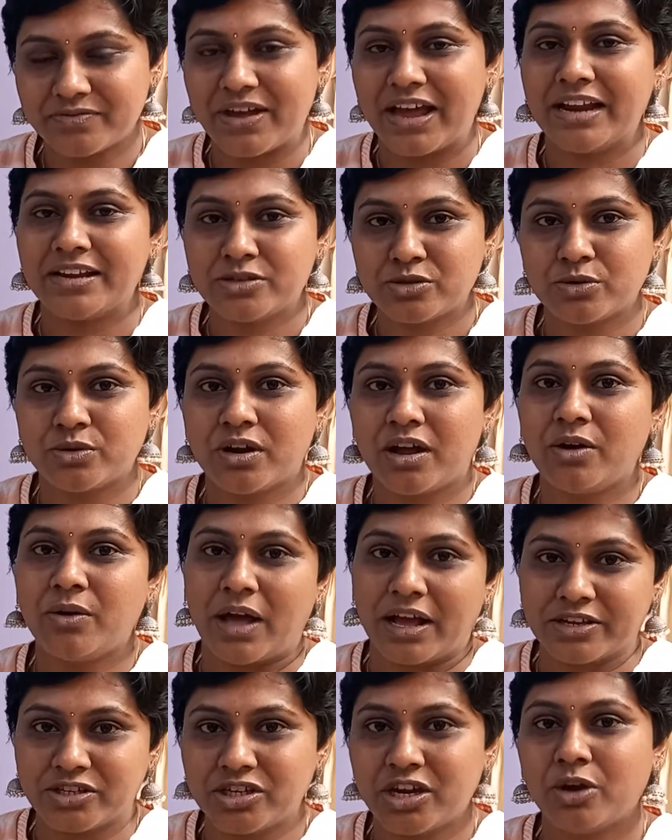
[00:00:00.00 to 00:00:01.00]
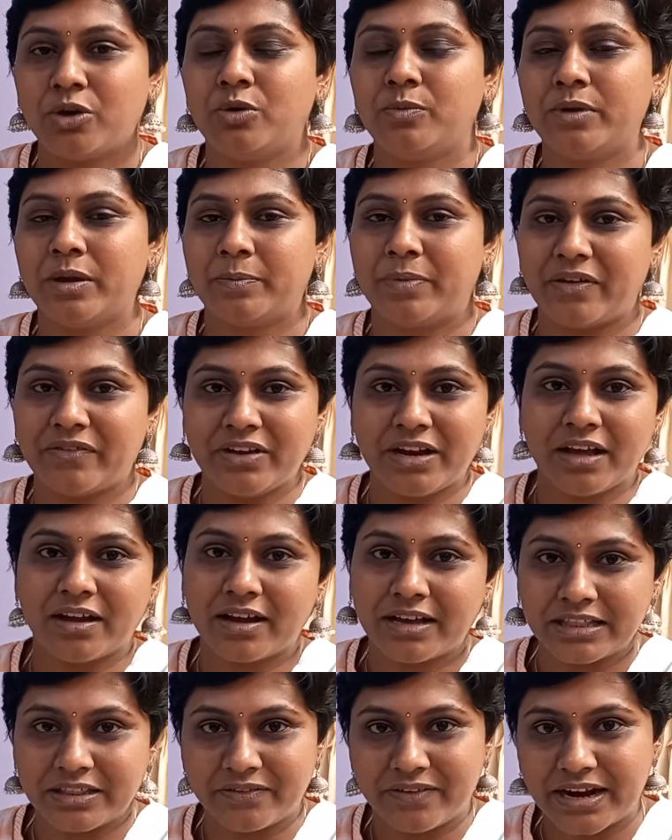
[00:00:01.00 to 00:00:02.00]
வேலை சொன்னாலும் அக்ஷயா கூப்பிட்டு
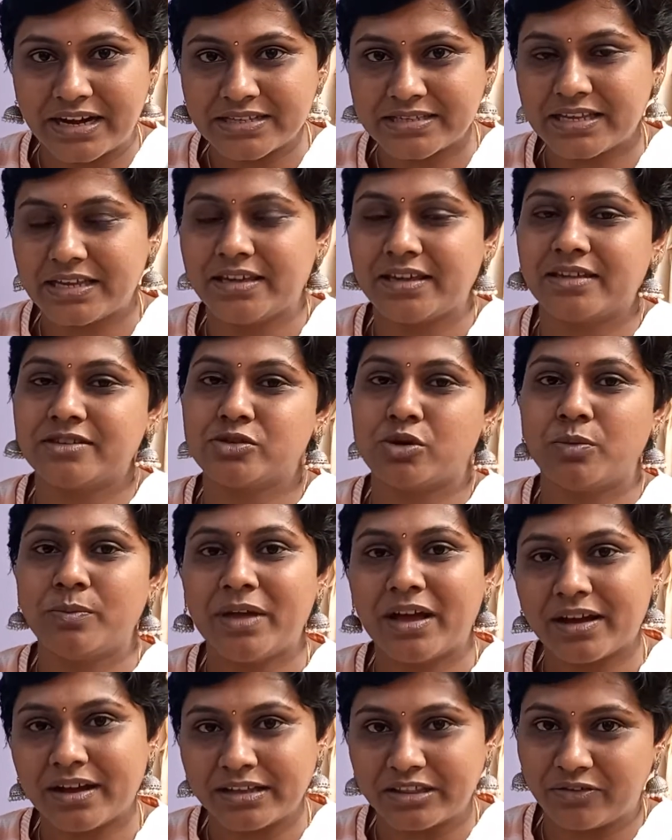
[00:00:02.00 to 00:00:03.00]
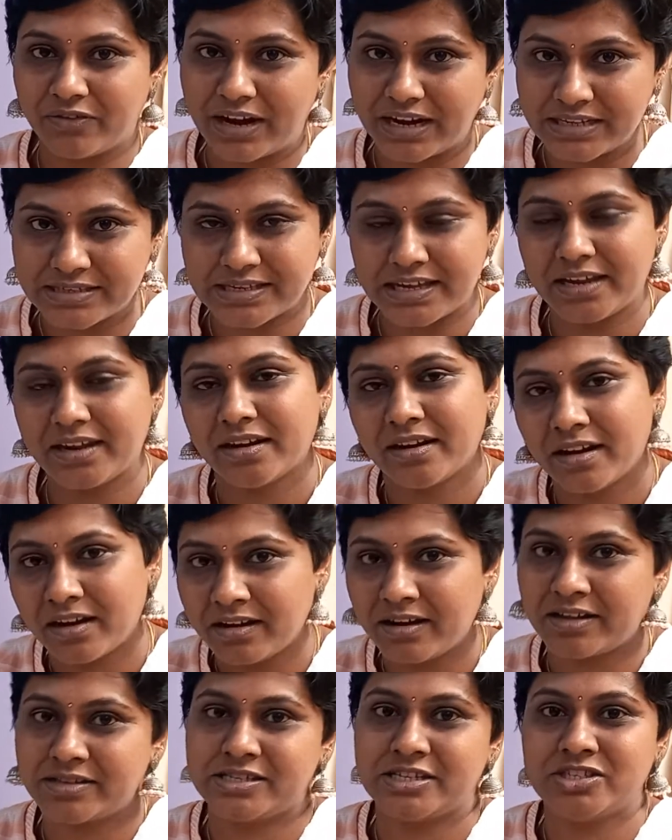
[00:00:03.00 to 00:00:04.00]
பிரவீனாக்கா இந்த வேலை செய்யுங்க சௌமியாக்கா இந்த வேலை
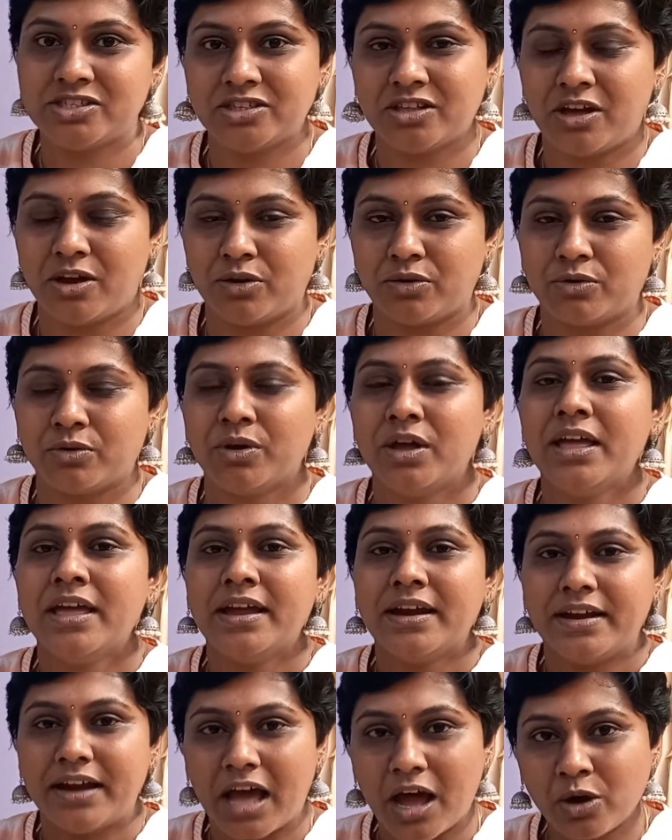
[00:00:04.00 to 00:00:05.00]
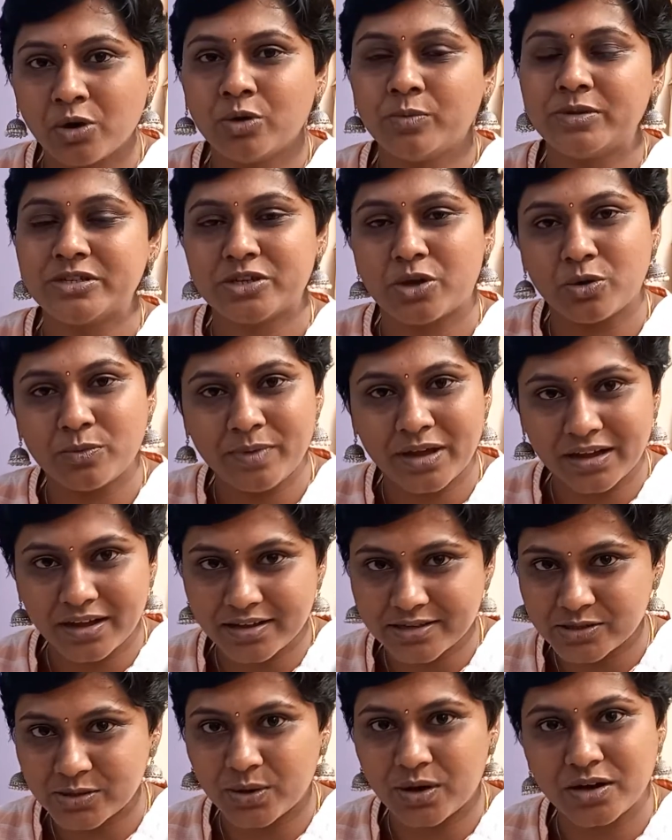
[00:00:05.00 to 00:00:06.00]
செய்யுங்கனாலும் நான் செஞ்சு தான் ஆகணும் நான் கூப்பிட்டு
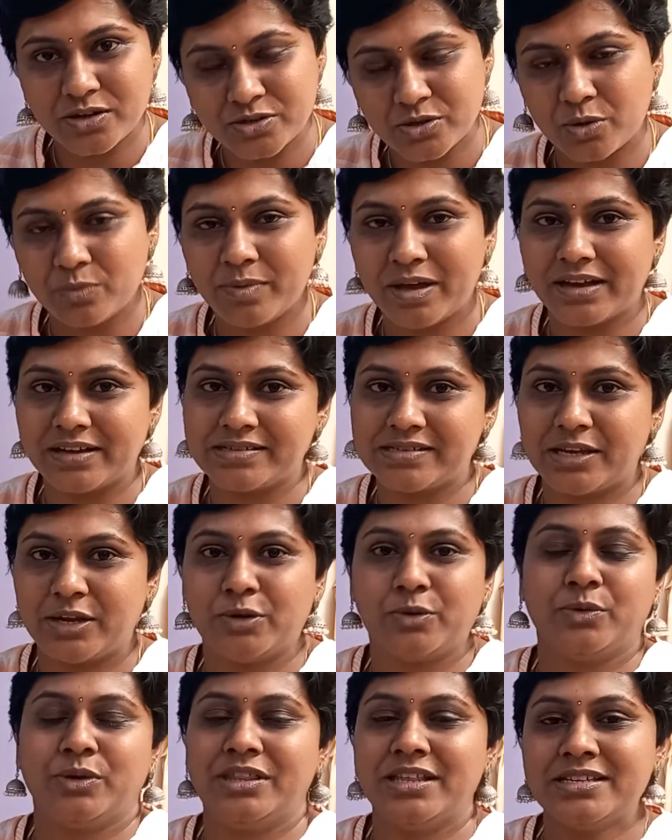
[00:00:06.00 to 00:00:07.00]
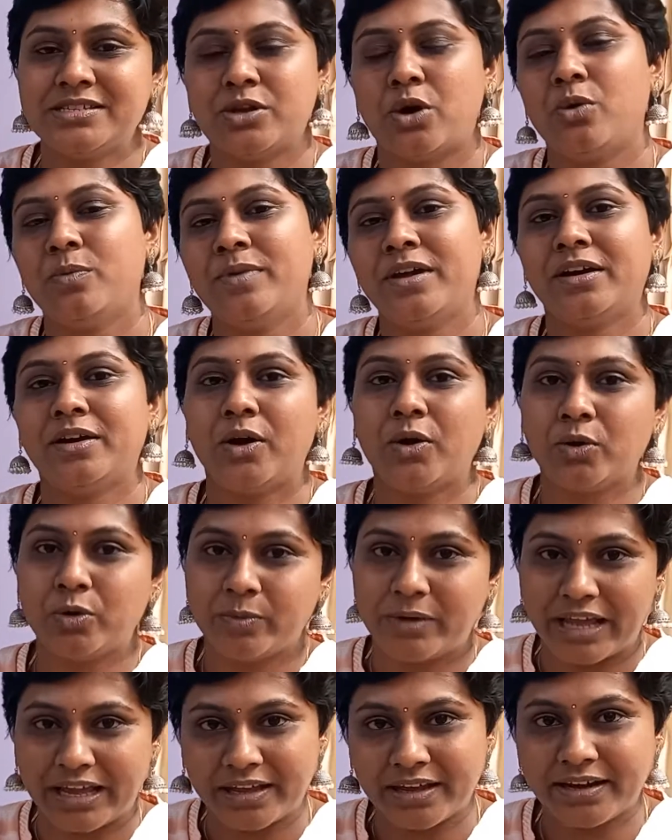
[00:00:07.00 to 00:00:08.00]
சௌமியாக்காக்கு சொன்னாலும் சௌமியாக்கா செய்யணும் இதே சௌமியாக்கா
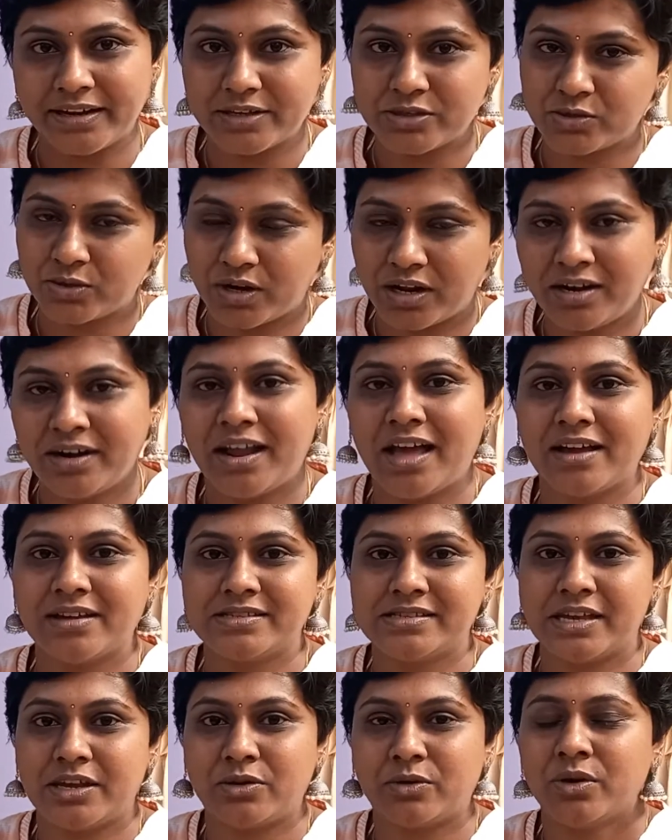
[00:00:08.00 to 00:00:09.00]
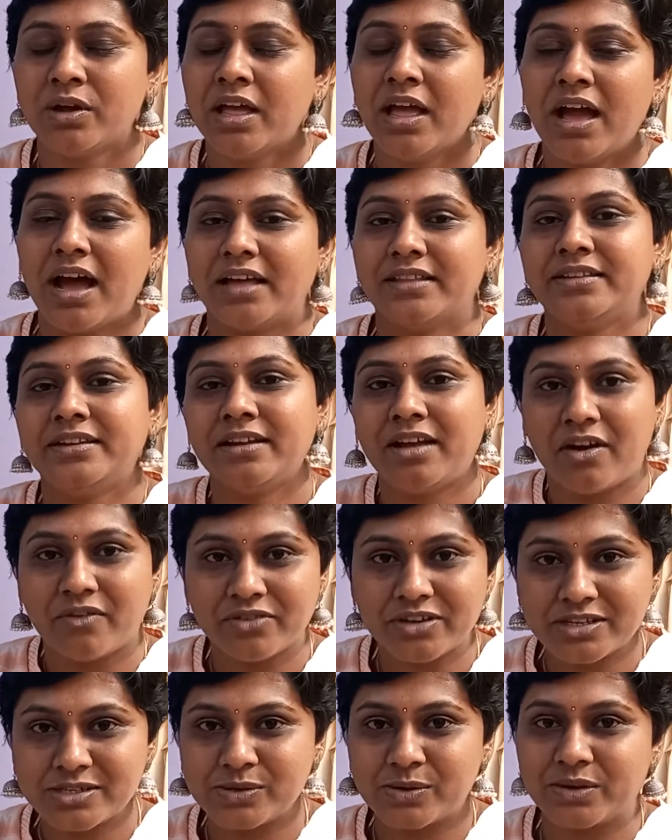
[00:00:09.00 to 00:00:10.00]
கூப்பிட்டு எங்ககிட்ட சொன்னாலும் நாங்கள் செய்யணும் அதே நான்
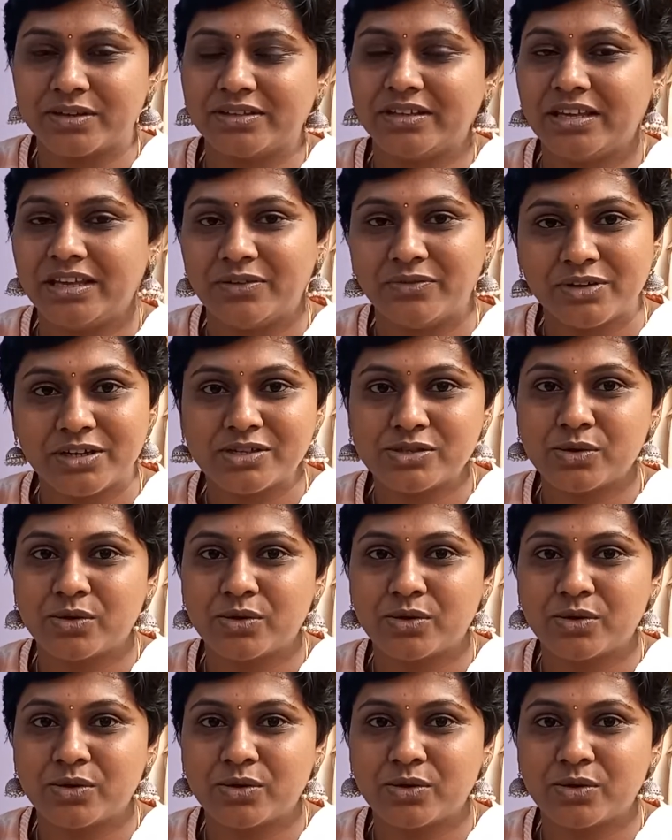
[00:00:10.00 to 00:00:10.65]
அவங்க சொல்கிறது இவங்க